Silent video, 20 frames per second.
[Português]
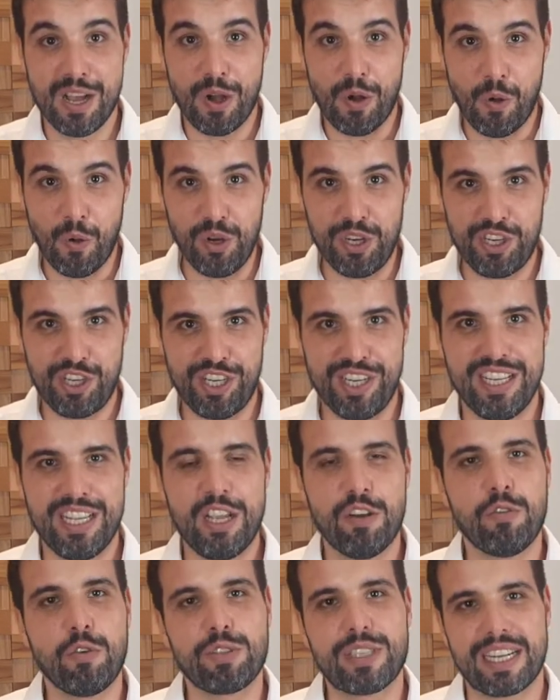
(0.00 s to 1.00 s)
Hoje eu
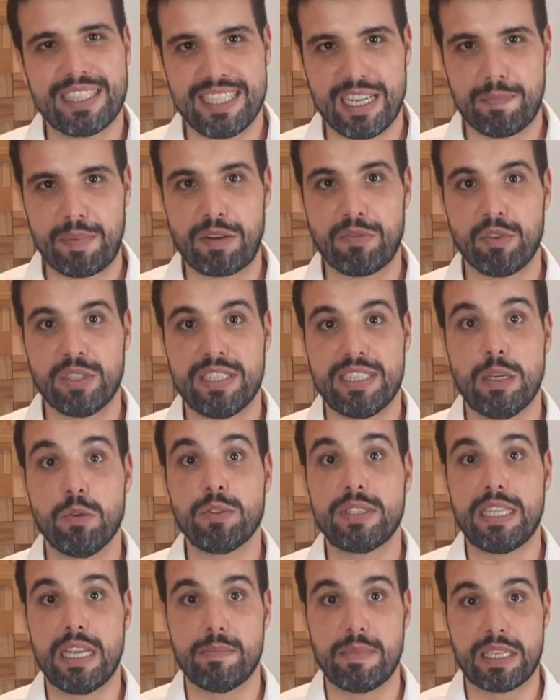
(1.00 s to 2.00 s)
vou trazer para você um
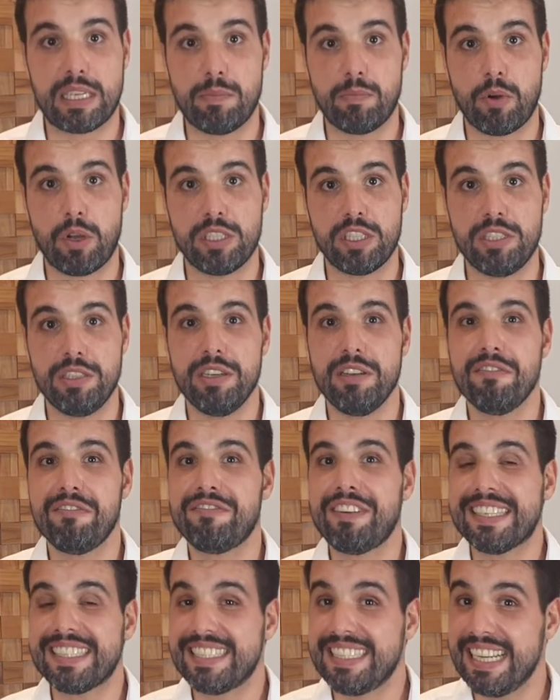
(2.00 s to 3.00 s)
tema que pode
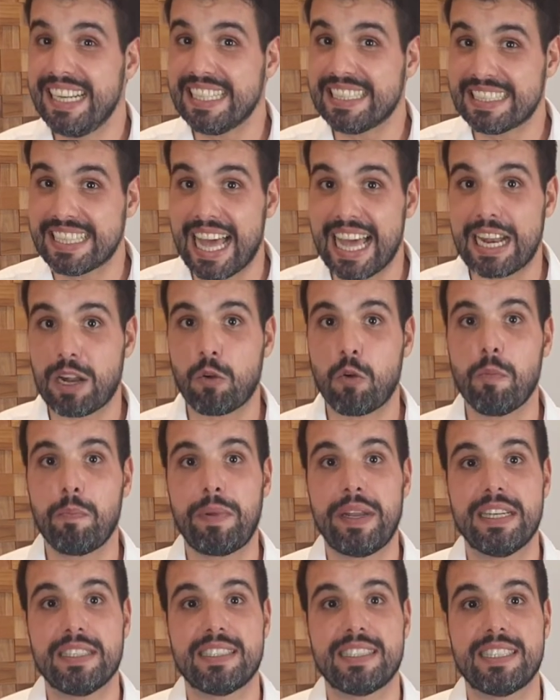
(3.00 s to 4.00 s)
facilitar a
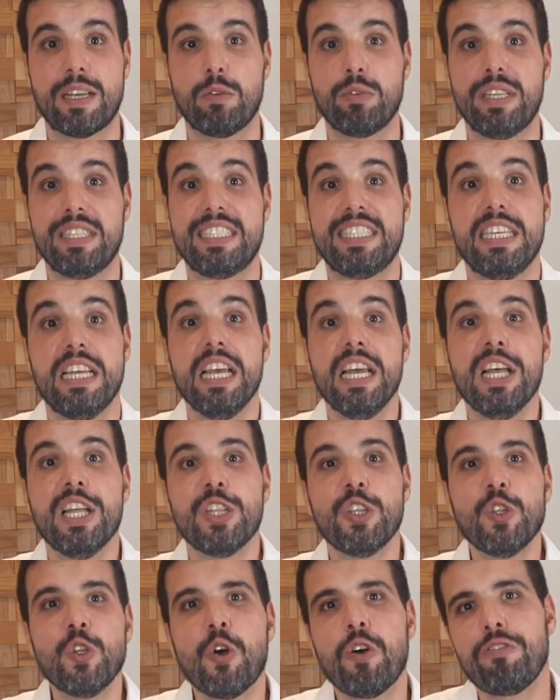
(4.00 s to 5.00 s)
compreensão desse
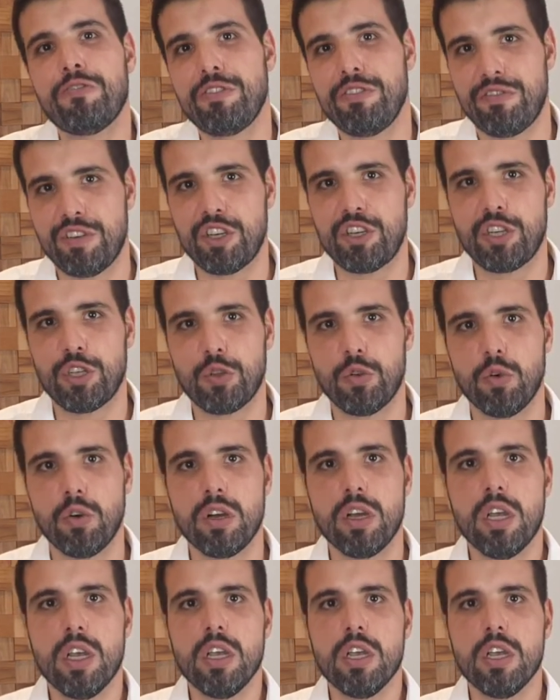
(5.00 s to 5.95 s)
novo investidor